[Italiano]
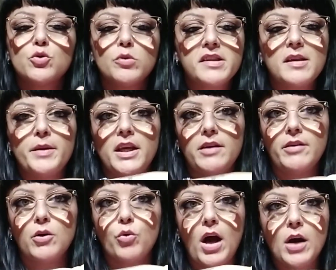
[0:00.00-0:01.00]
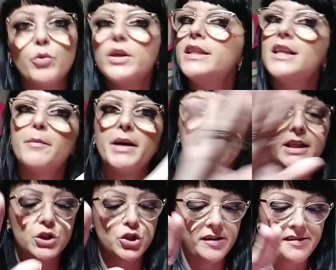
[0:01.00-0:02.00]
giusta mi arriva qua quindi la
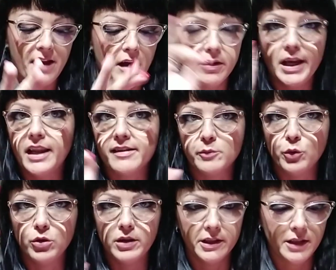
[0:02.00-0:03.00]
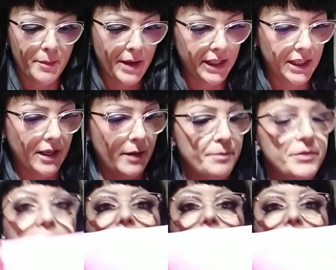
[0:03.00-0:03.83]
manica ci sta è la small la manica